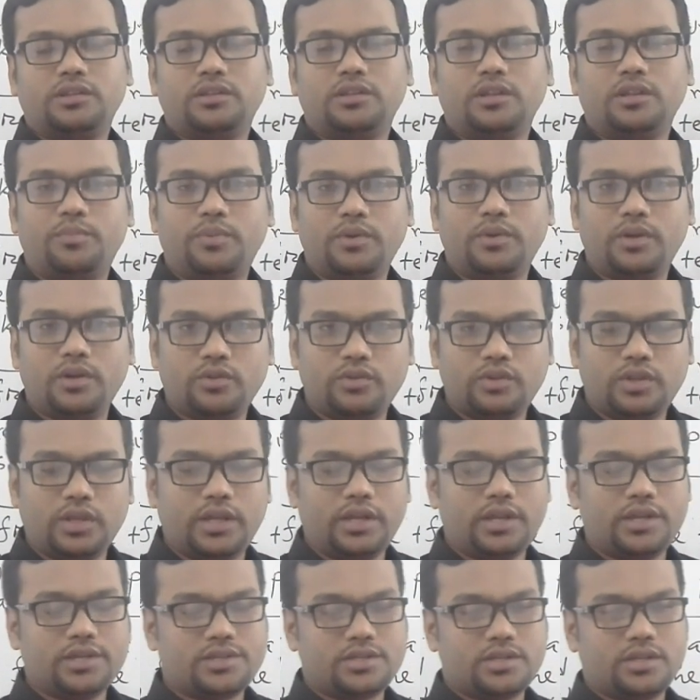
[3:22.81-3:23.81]
তারপর
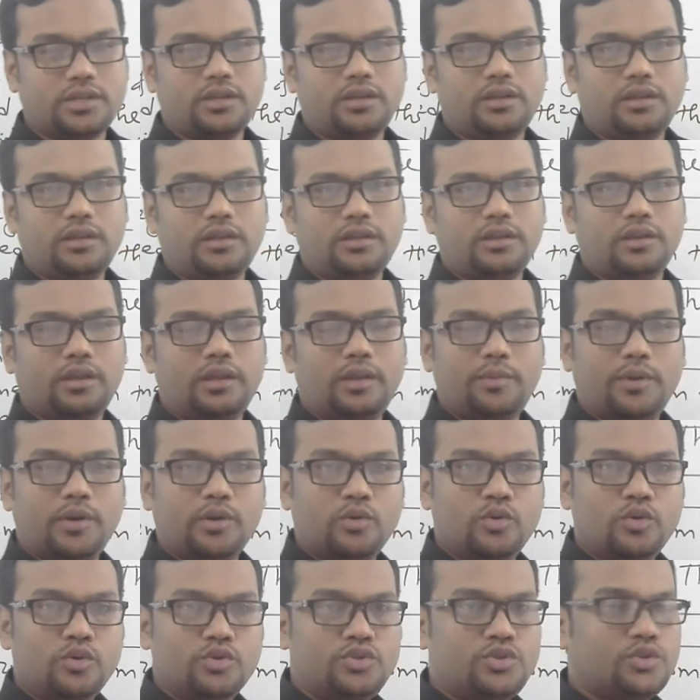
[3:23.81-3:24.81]
দ্যাট এবং
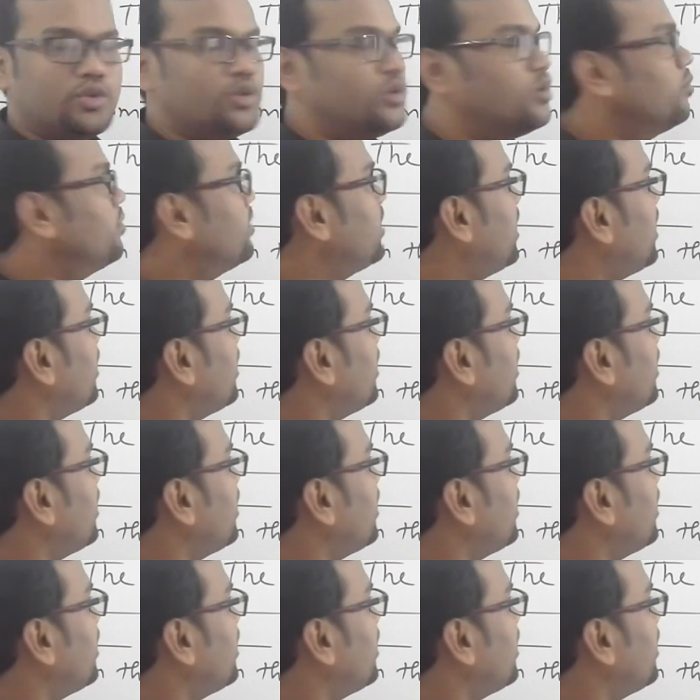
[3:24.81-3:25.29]
হুজ হোম